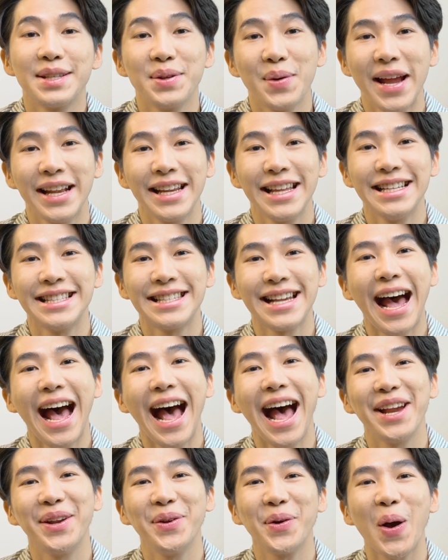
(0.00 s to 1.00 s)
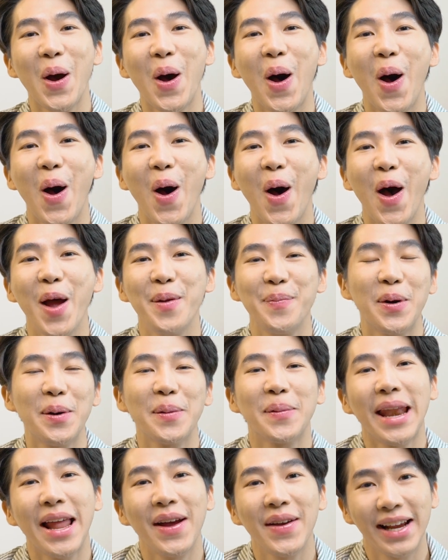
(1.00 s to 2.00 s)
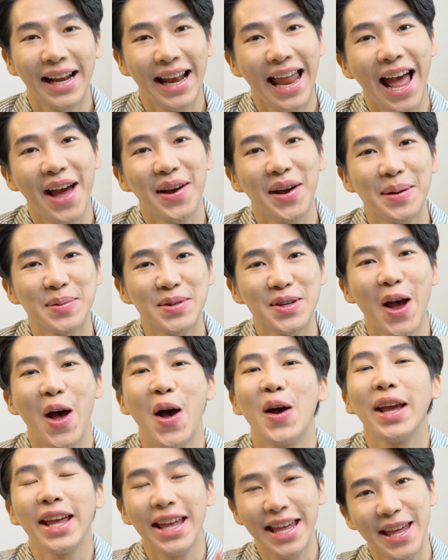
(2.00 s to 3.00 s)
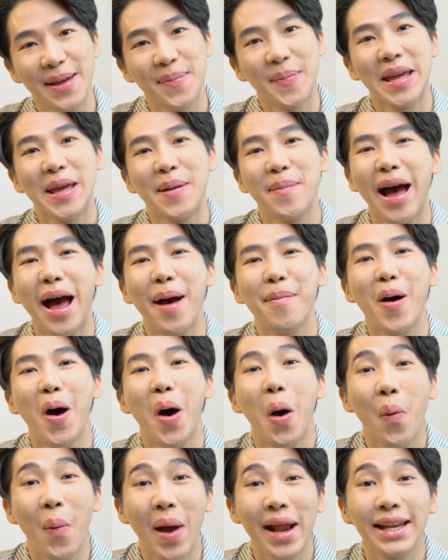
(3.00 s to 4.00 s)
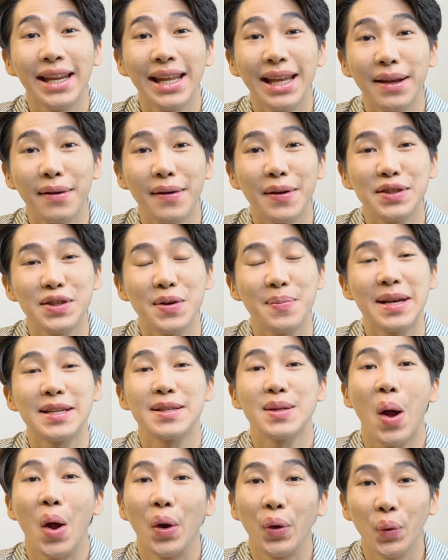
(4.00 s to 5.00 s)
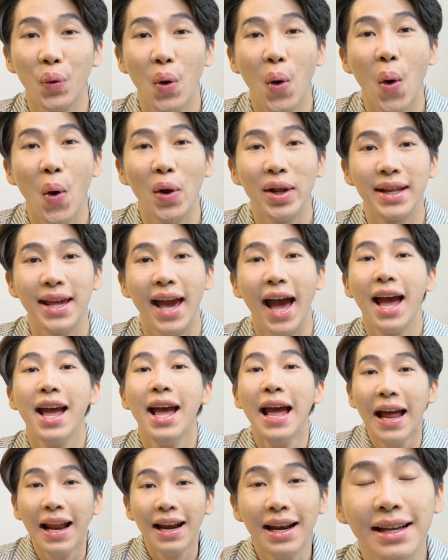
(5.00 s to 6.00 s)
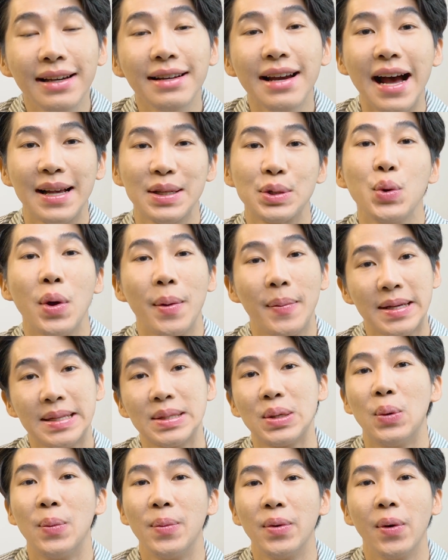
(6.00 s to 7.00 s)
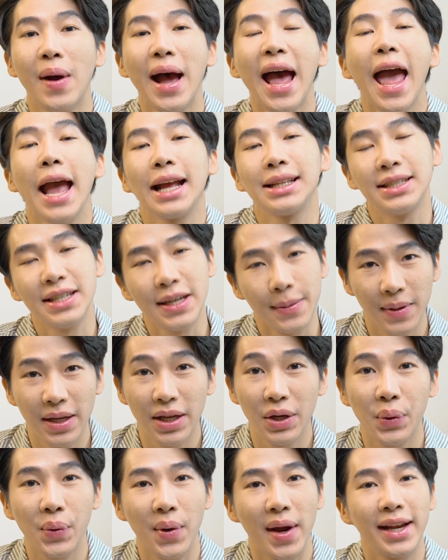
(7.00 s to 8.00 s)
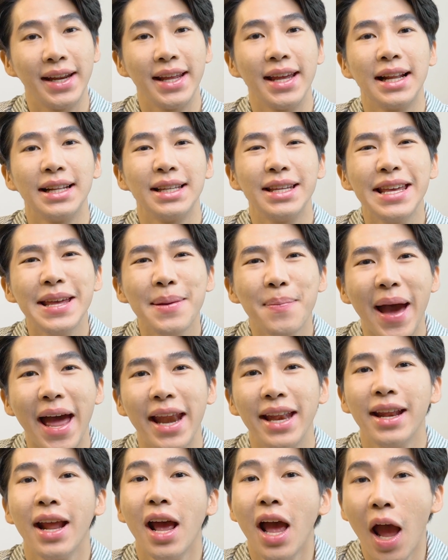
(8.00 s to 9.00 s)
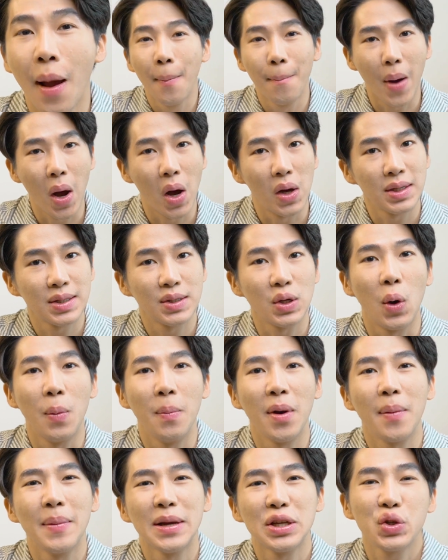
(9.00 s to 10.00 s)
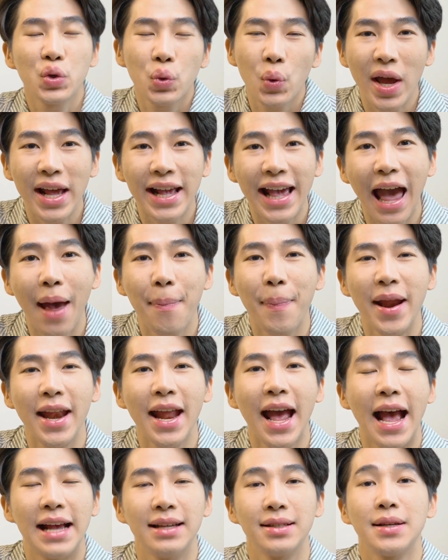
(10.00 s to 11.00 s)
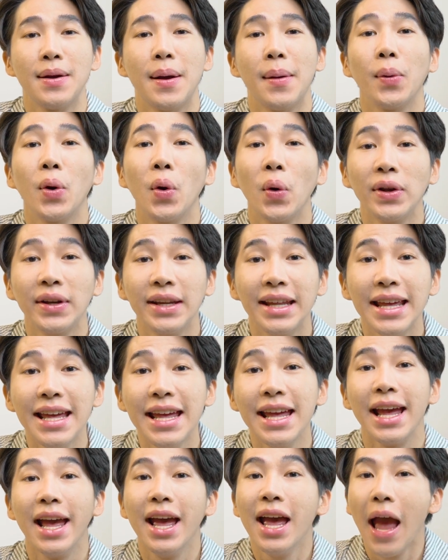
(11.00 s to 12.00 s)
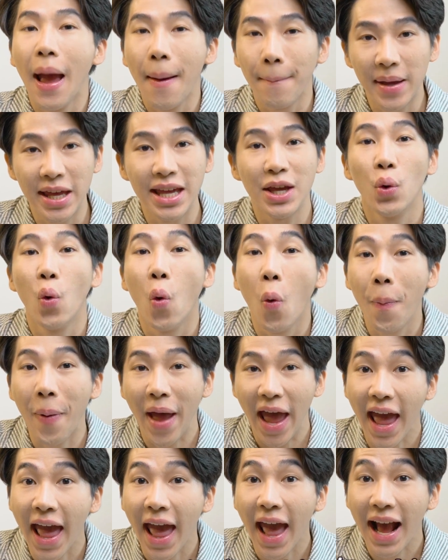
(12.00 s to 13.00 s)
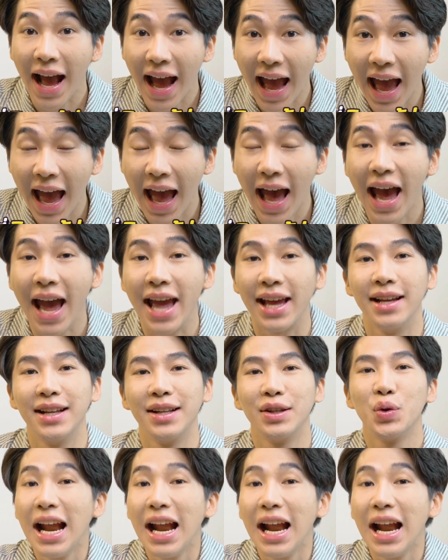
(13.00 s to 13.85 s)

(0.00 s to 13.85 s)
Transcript: สวัสดีจ้าทุกคนพบกับเราอีกแล้วกับช่อง E D Bar b a วันนี้เราจะมาสอนทุกคนเนี่ยเลือกส่วนผสมหรือว่า active ingredient ที่มันเหมาะสมแล้วมันช่วยแก้ปัญหาสำหรับคนที่ผิวแพ้ง่าย